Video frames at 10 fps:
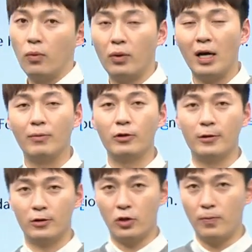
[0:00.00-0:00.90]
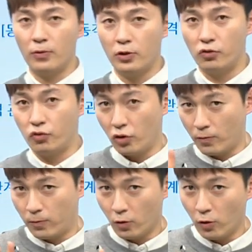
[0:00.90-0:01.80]
보람은 첫 번째
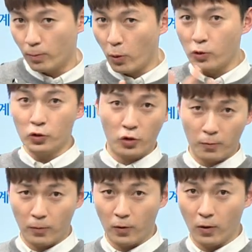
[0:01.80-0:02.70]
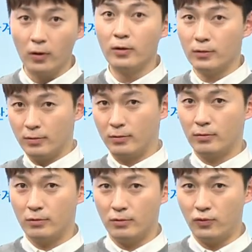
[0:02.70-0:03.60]
주격보, 목적격보
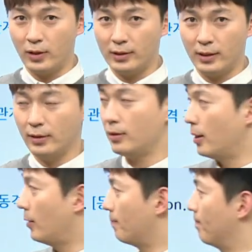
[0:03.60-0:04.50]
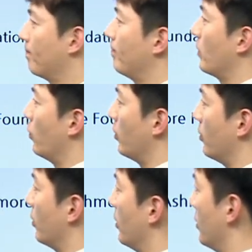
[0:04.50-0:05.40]
두 가지가 있는데 오늘은